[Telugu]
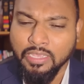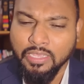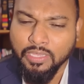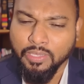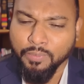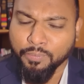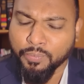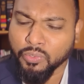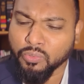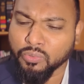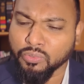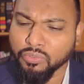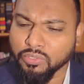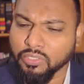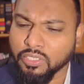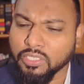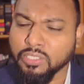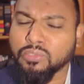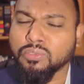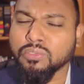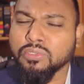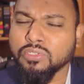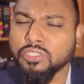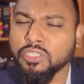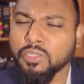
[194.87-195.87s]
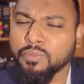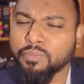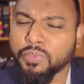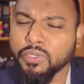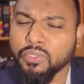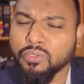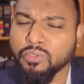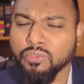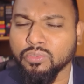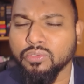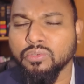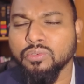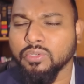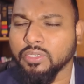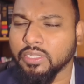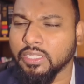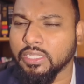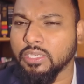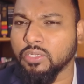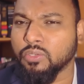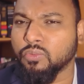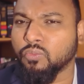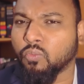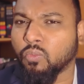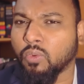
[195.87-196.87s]
ఇప్పుడు నీతులు చెప్పేటోళ్ళు
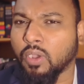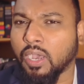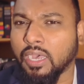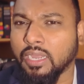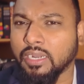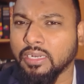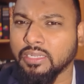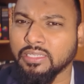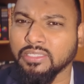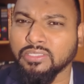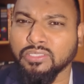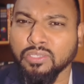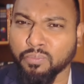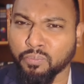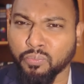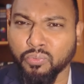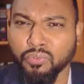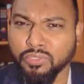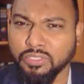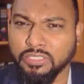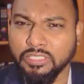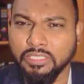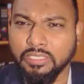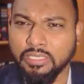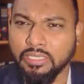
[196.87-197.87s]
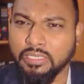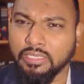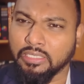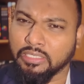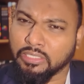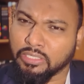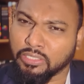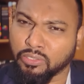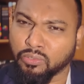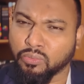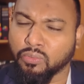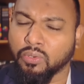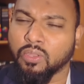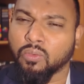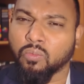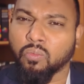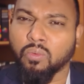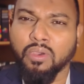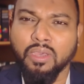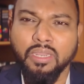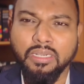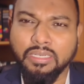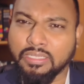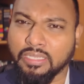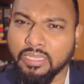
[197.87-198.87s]
నేను వారికి సపోర్ట్ చేయనండి నేను కూడా
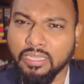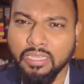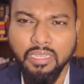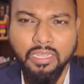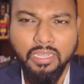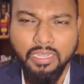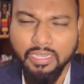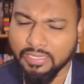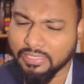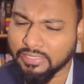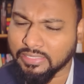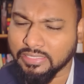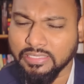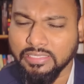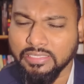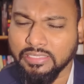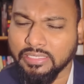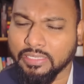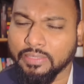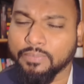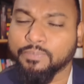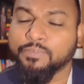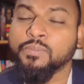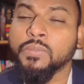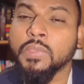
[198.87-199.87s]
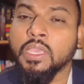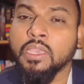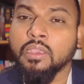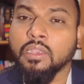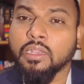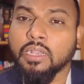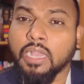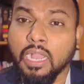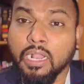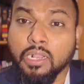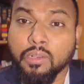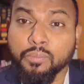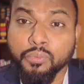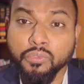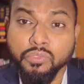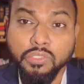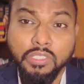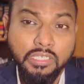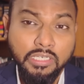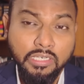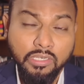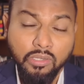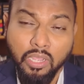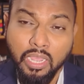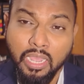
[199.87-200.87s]
వారికి అగెన్స్టే కాకపోతే
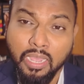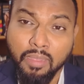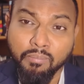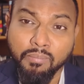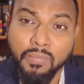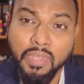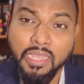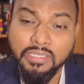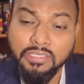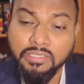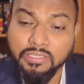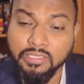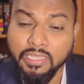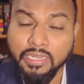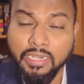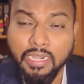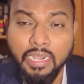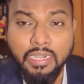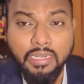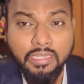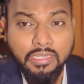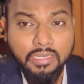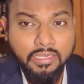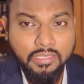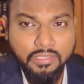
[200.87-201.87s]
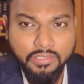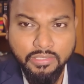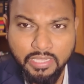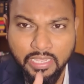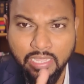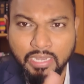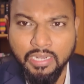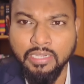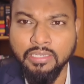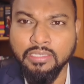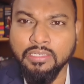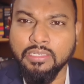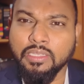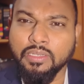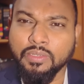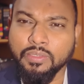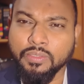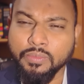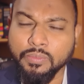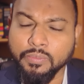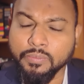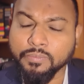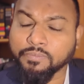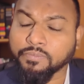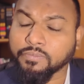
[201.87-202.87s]
నేను హమ్మాస్ని ఎరాడికేట్ చేయాలంటాను
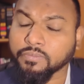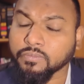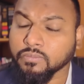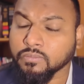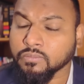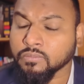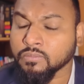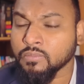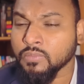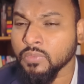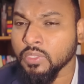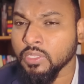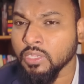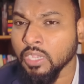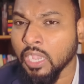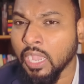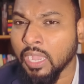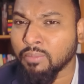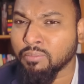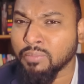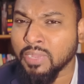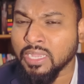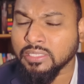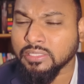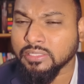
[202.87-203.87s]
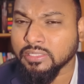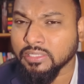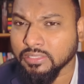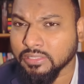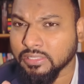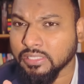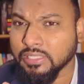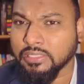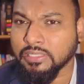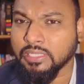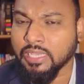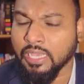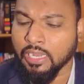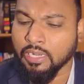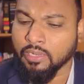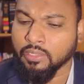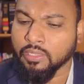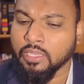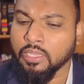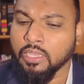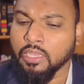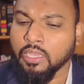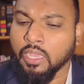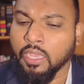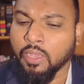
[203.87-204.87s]
నేను హమాస్ని తీసేయాలి
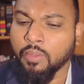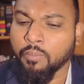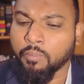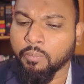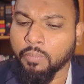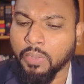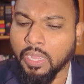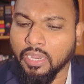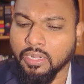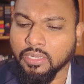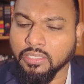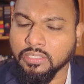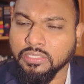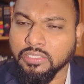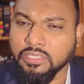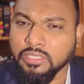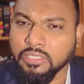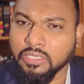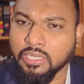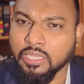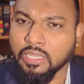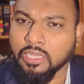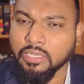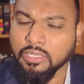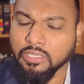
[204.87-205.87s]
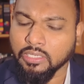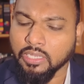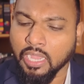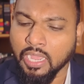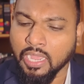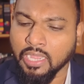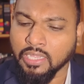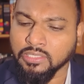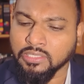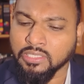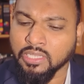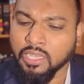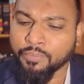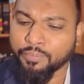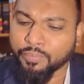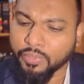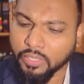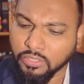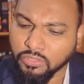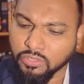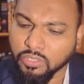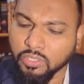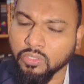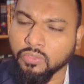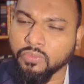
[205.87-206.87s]
పాలస్తీనా గాజా
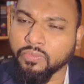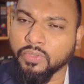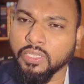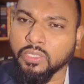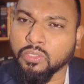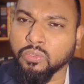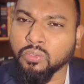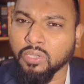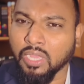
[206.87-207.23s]
ప్రజలు వేరు